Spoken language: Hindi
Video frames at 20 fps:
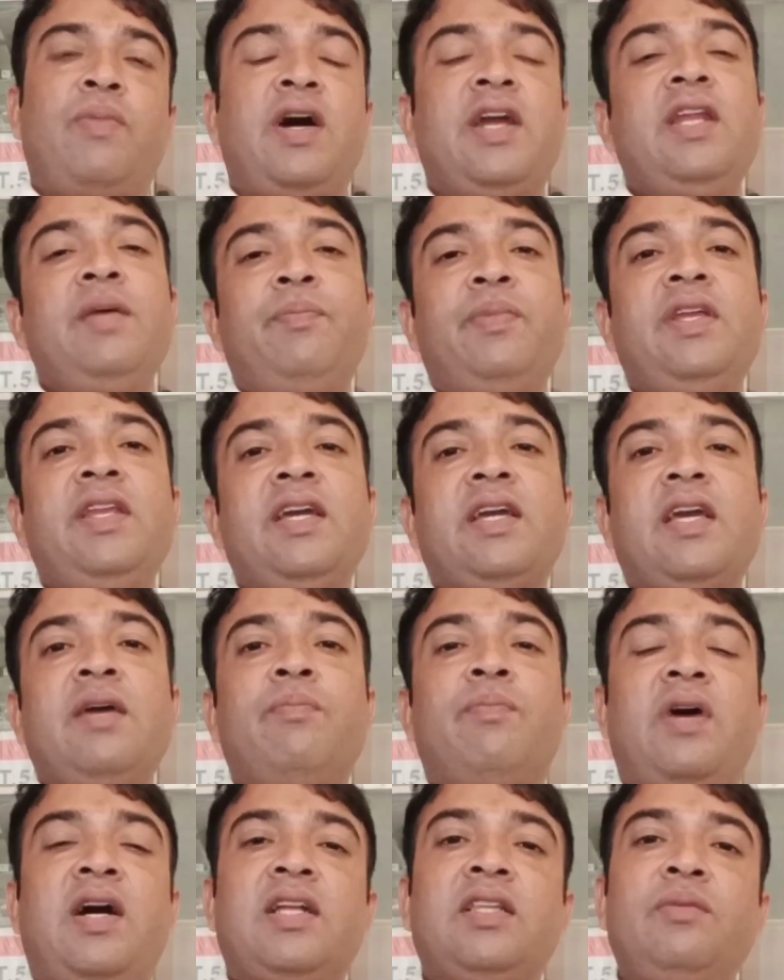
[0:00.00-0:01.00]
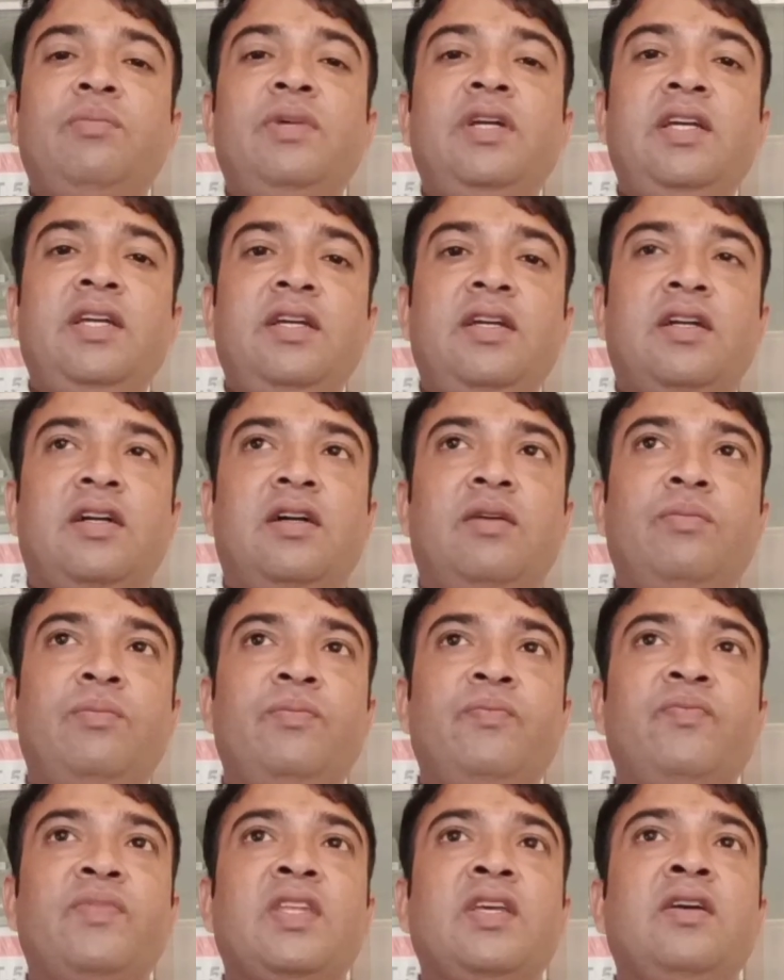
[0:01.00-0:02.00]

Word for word: पानी पीने के बाद में हम